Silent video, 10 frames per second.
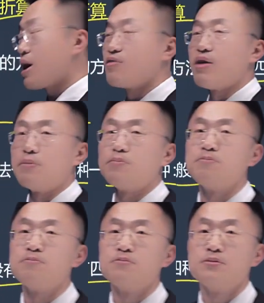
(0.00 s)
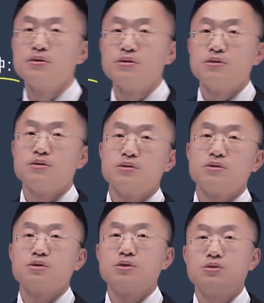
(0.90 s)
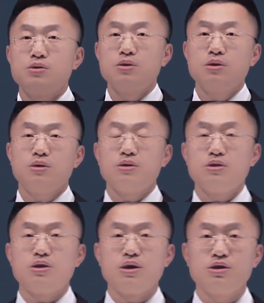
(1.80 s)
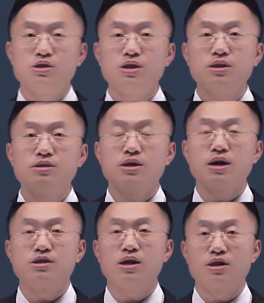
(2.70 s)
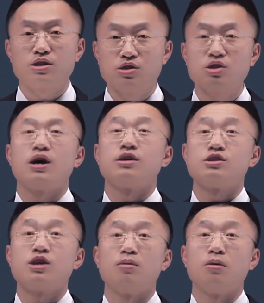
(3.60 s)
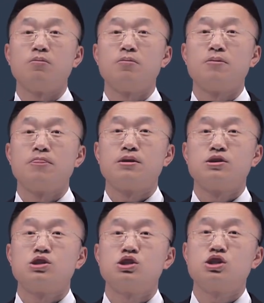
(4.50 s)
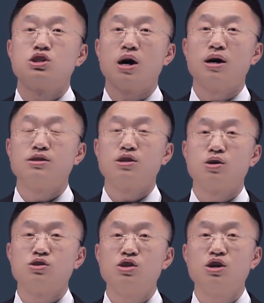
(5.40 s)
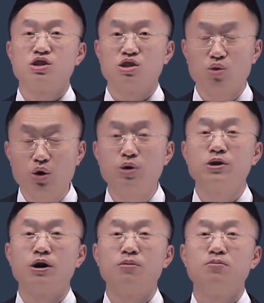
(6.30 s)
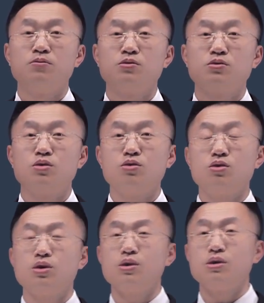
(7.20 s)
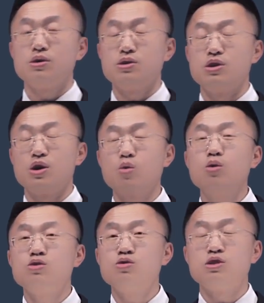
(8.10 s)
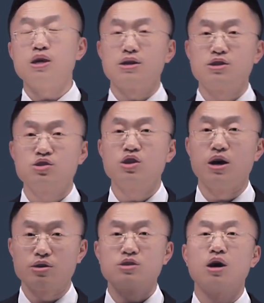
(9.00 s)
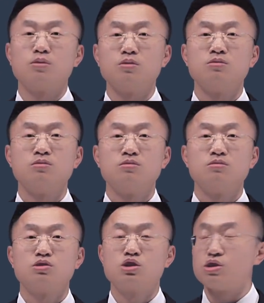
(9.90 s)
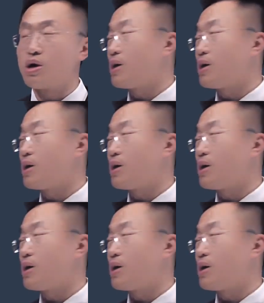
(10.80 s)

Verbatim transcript: 态法对于以现在价值计量的项目是按照现实汇率折；对于以过去价值计量的项目是